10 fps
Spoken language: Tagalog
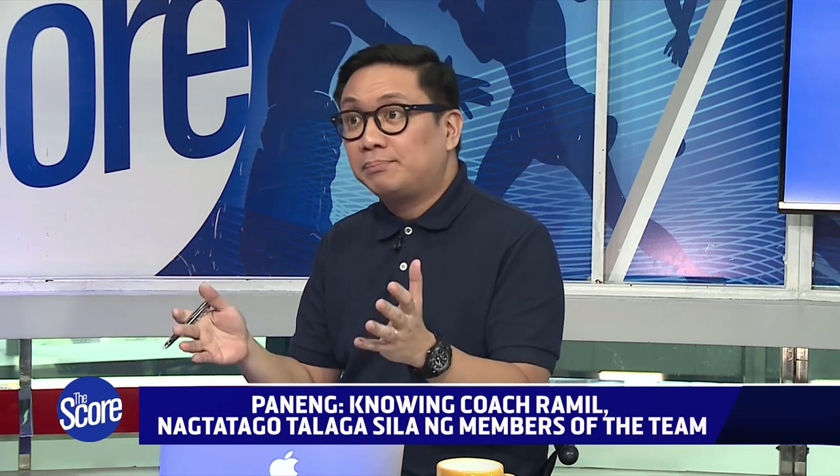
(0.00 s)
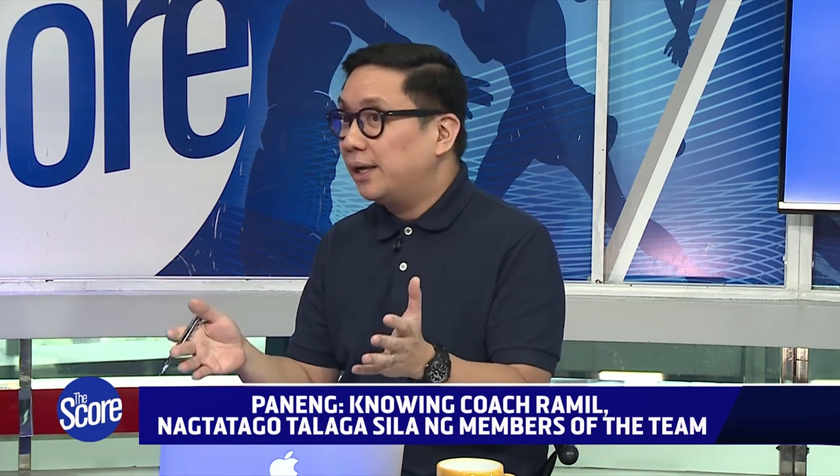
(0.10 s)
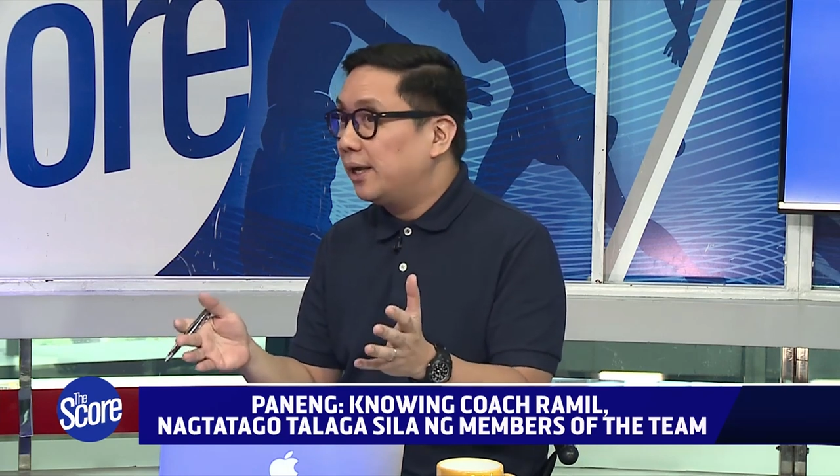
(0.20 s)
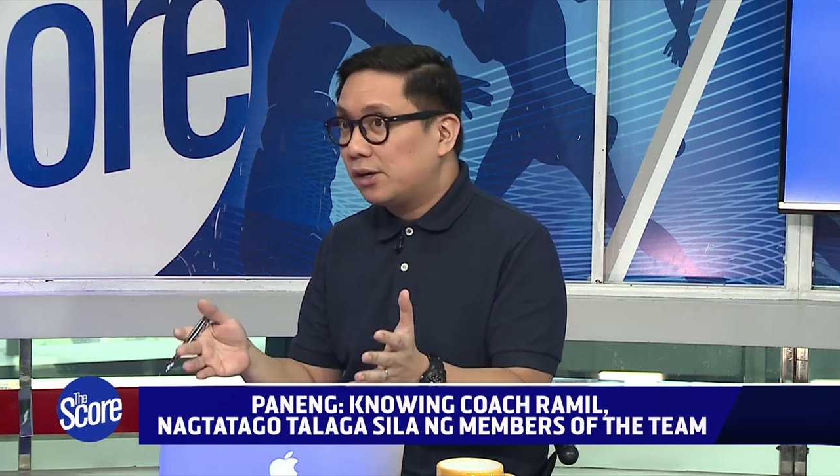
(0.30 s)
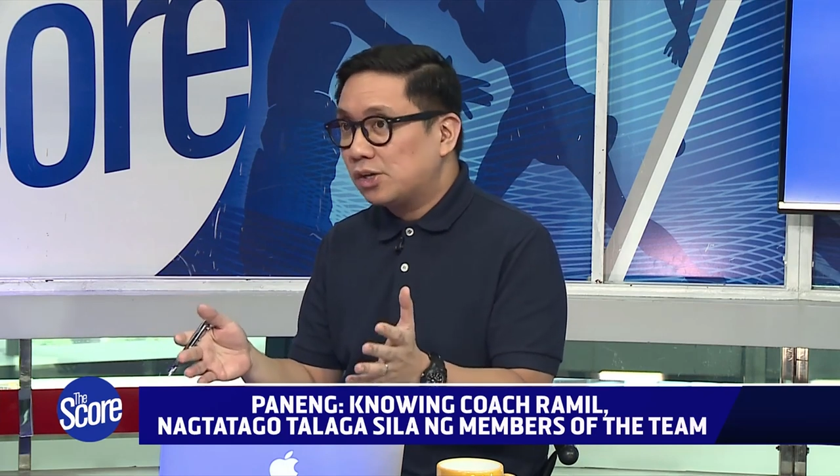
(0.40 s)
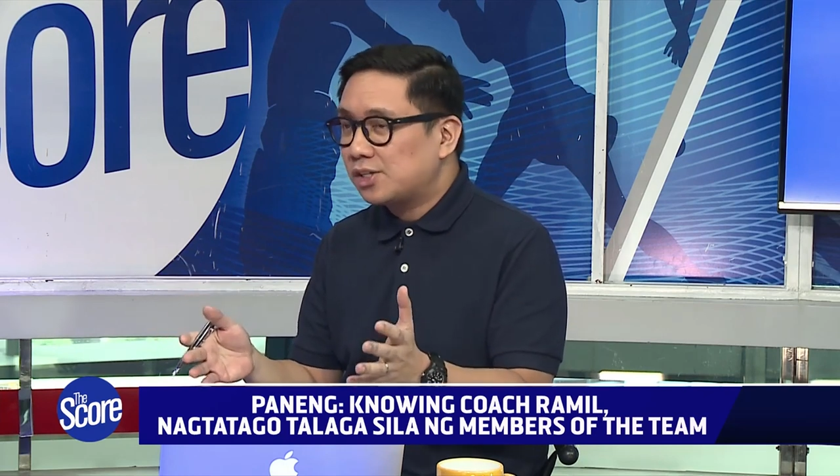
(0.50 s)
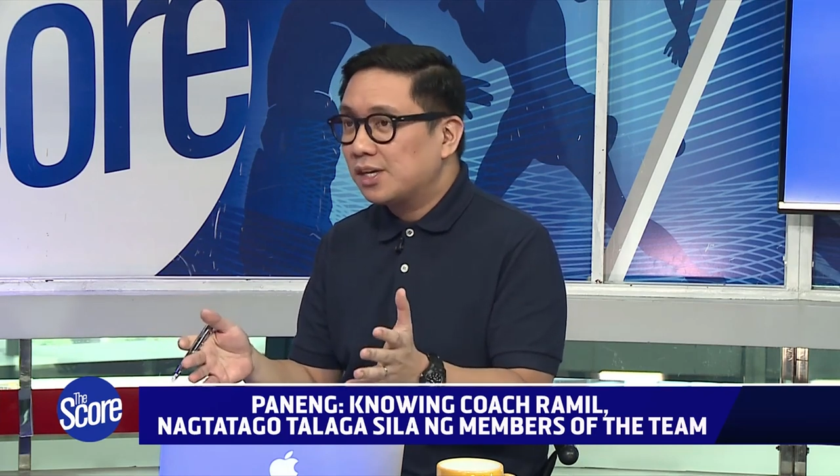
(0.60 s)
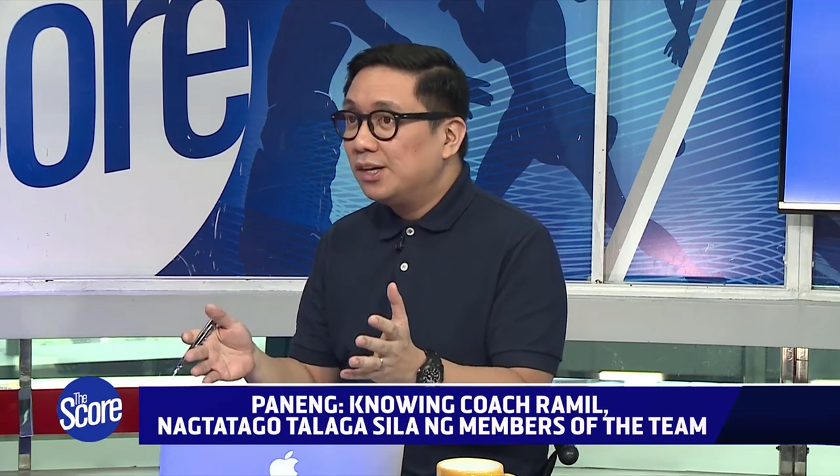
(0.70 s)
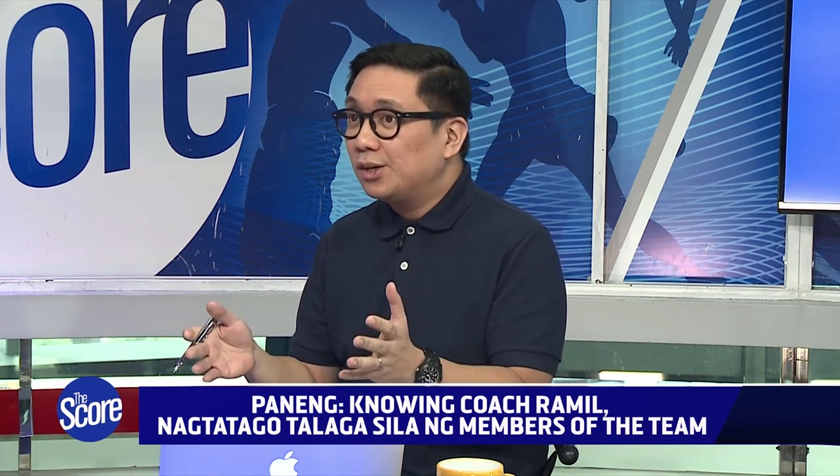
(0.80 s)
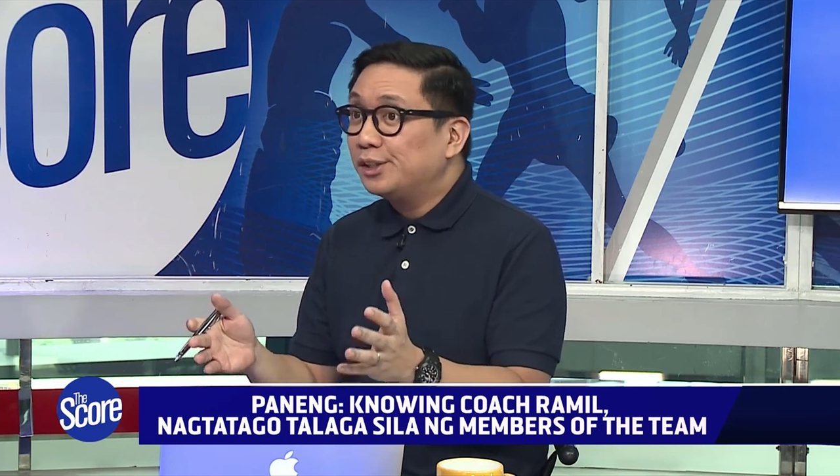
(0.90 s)

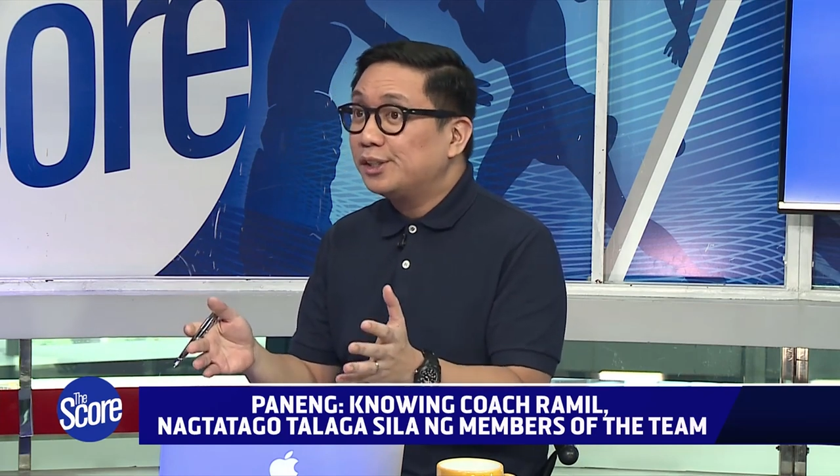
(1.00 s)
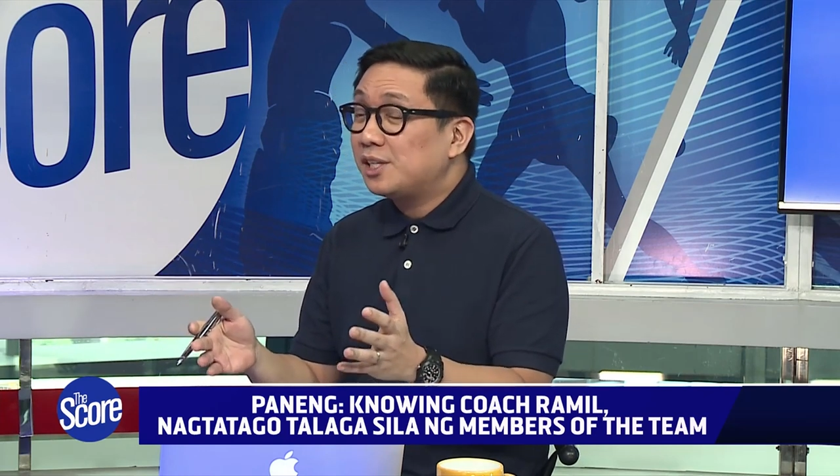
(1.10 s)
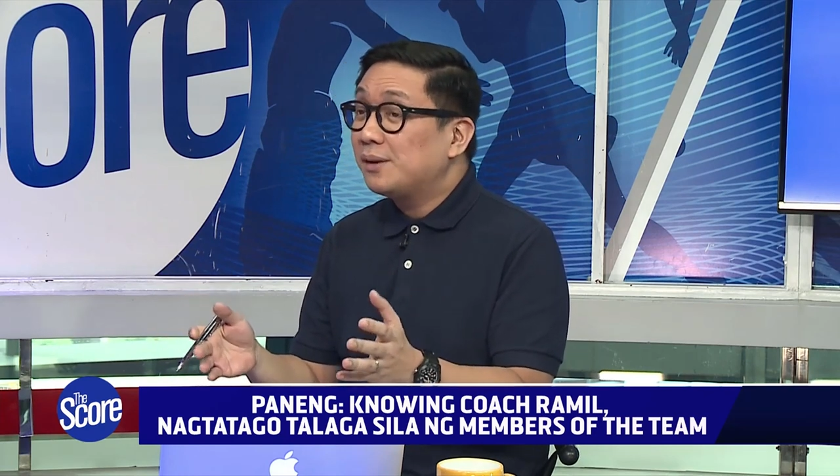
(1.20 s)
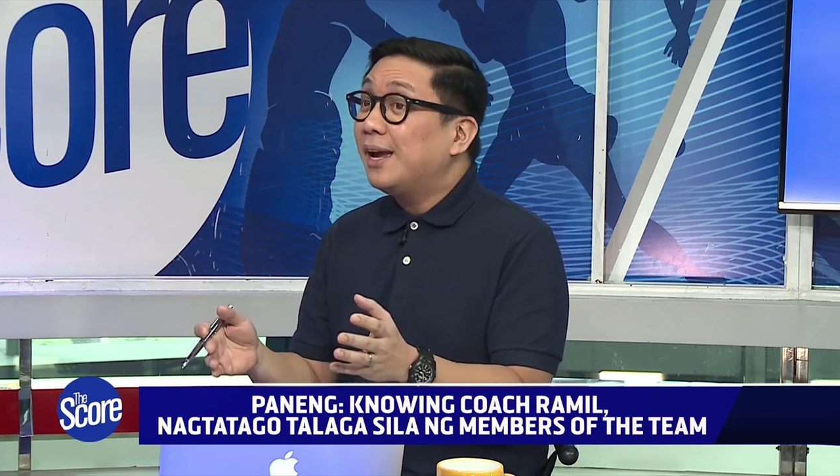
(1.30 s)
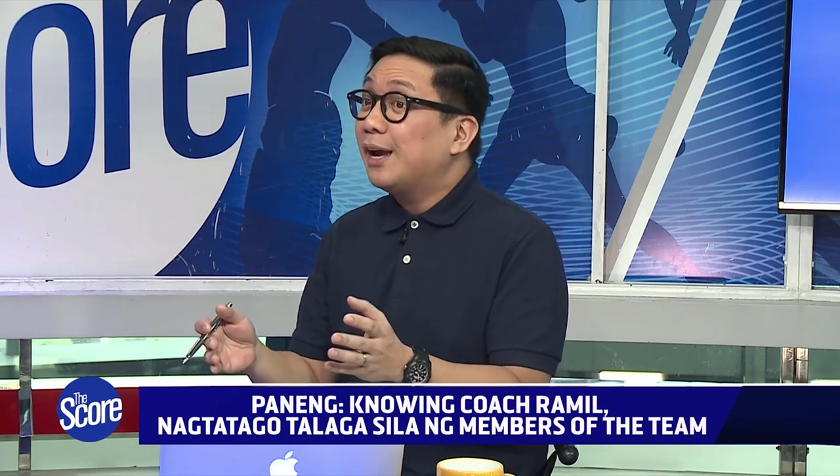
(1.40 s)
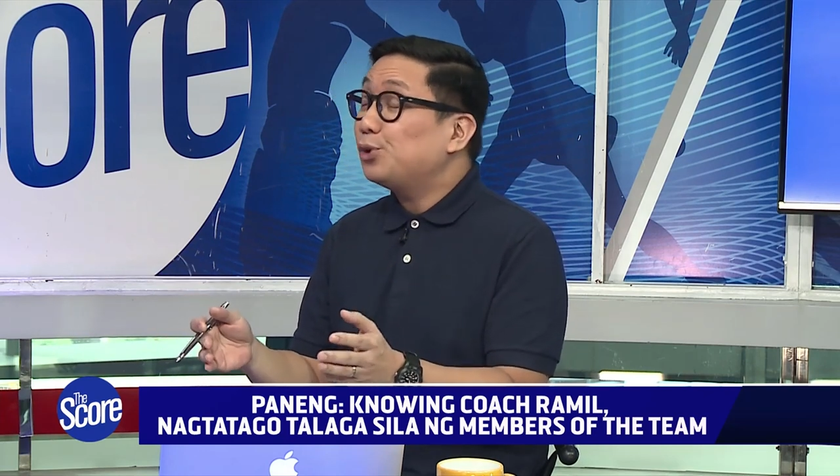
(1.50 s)
players on this team.